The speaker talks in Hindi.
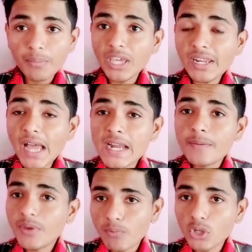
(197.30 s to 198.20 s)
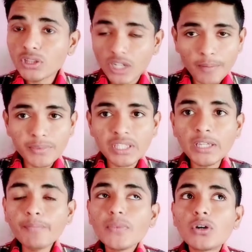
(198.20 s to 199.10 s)
मेरी हाइट भी बहुत कम
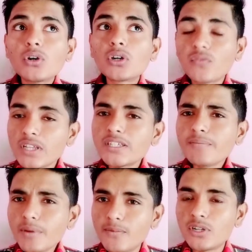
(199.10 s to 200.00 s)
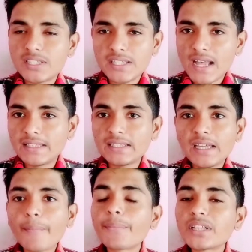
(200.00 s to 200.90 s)
थी और वजन भी बहुत ज्यादा
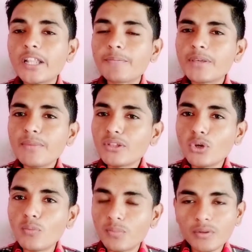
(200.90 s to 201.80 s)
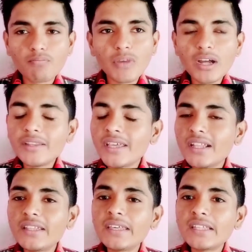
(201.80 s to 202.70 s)
था मतलब कि मैं तो
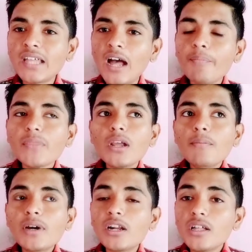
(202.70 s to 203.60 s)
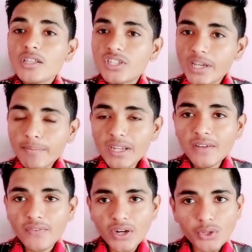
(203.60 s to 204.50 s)
अनहेल्दी ही था पर जब
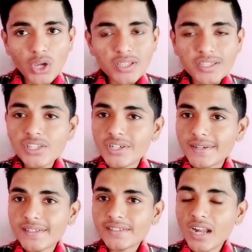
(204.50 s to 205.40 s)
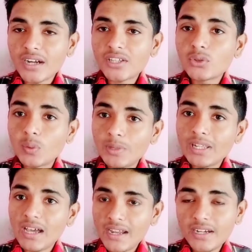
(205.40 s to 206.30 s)
मैंने वेट लॉस की जर्नी स्टार्ट की तो
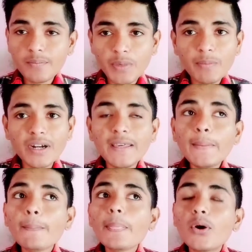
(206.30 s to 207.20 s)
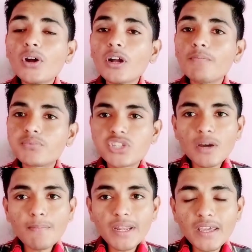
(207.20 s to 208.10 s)
मेरी हाइट भी बढ़ी और
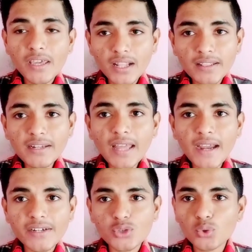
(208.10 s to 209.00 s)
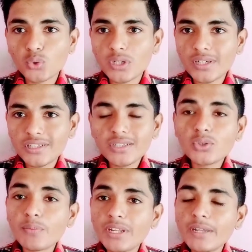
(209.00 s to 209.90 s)
जब मैंने हेल्दी डाइट शुरू कर दी
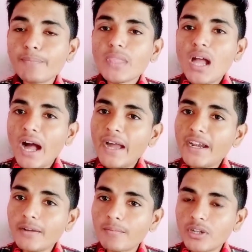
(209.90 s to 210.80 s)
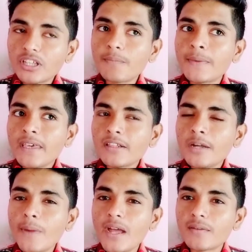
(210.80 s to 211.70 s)
तो मेरी हाइट मतलब कि
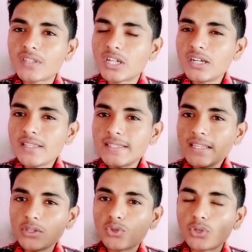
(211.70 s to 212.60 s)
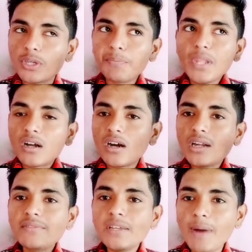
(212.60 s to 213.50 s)
एकदम कंसी जो कि
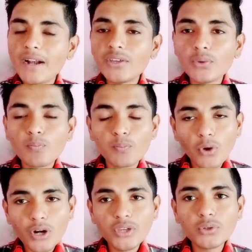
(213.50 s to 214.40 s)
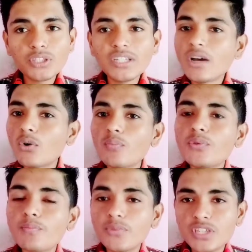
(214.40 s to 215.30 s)
करवी वाड़ी बॉडी होती ना वो
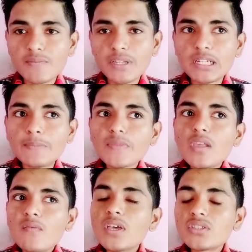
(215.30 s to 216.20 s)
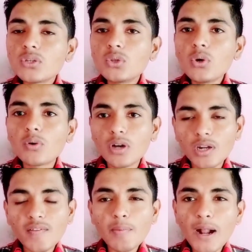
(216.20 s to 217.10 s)
मुझे मिली वैसे तो
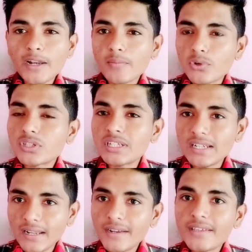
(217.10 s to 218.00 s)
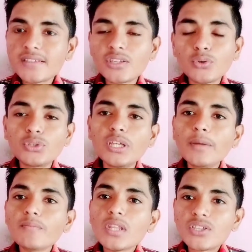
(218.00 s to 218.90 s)
करवी बाड़ी मोस्टली लेडीज की होती
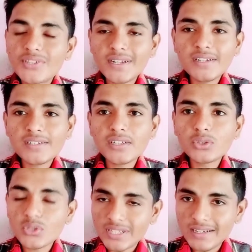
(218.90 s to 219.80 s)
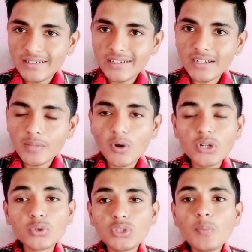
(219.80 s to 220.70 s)
है जेंट्स की तो सिलेंड्रिकल
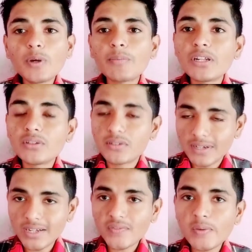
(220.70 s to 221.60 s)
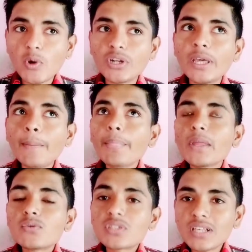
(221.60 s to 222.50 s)
बॉडी होती है पर मेरी करवी बॉडी है
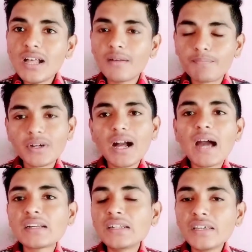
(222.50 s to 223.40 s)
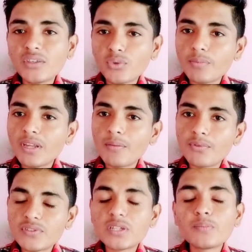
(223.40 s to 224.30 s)
उसका कारण है क्योंकि मेरा
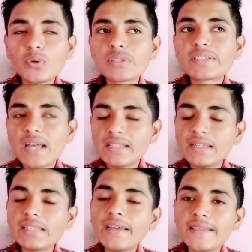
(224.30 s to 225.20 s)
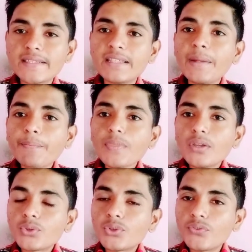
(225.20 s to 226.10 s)
वजन बहुत ज्यादा था इसलिए
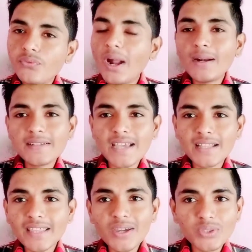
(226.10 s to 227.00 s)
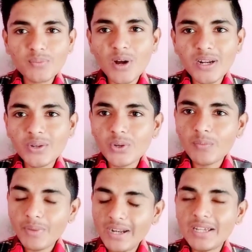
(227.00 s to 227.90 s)
तो फैट जाता है तो बॉडी को
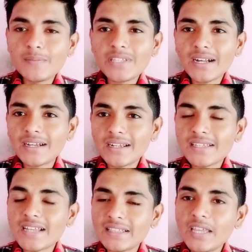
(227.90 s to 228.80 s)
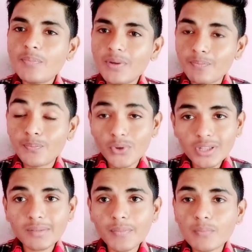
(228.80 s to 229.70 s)
बेढब सा करके जाता है पर
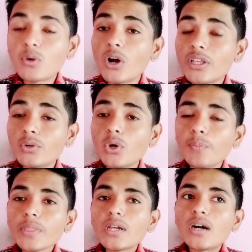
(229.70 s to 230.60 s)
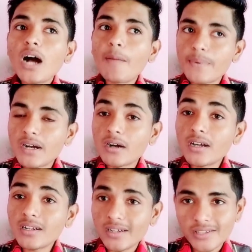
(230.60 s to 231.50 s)
बहुत बॉडी को आप
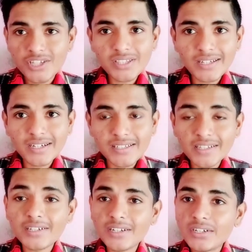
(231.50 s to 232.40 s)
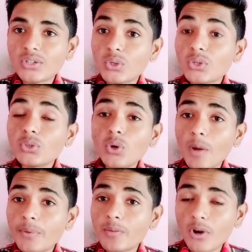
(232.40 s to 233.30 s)
अगर अच्छी तरीके से ट्रीट करोगे तो
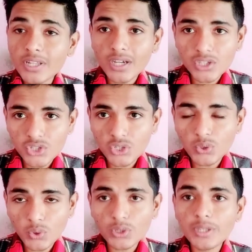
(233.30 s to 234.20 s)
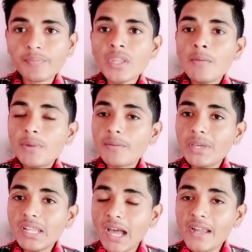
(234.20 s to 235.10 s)
आपकी बॉडी अच्छी होगी पर
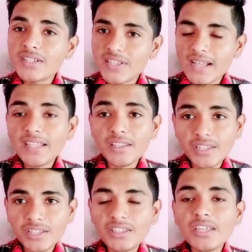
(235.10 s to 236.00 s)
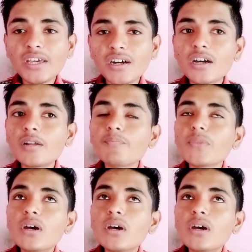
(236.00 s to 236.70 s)
मेरी हाइट ज्यादा दिखती है अगर